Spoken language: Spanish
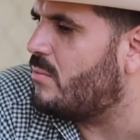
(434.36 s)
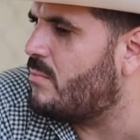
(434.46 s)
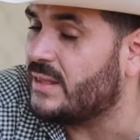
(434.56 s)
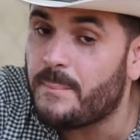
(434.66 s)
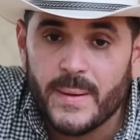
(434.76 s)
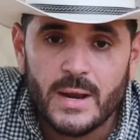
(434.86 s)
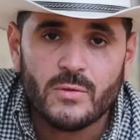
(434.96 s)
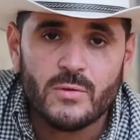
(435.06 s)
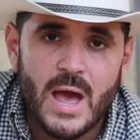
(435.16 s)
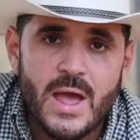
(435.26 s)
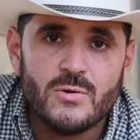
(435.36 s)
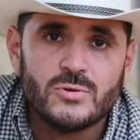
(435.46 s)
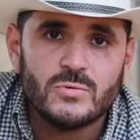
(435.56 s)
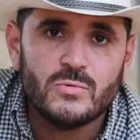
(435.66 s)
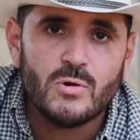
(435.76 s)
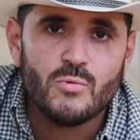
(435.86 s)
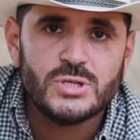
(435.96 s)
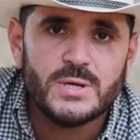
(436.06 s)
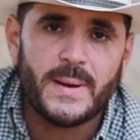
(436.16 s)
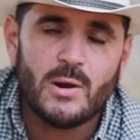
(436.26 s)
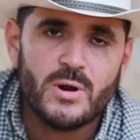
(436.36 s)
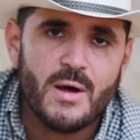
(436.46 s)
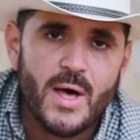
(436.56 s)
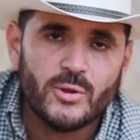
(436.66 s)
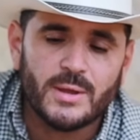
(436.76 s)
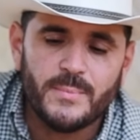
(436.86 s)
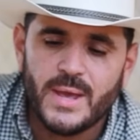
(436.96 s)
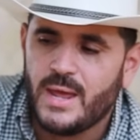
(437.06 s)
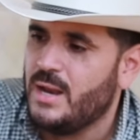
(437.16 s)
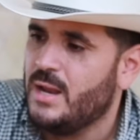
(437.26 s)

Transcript: mandé pedir dos gallos, uno huichipelón abajo también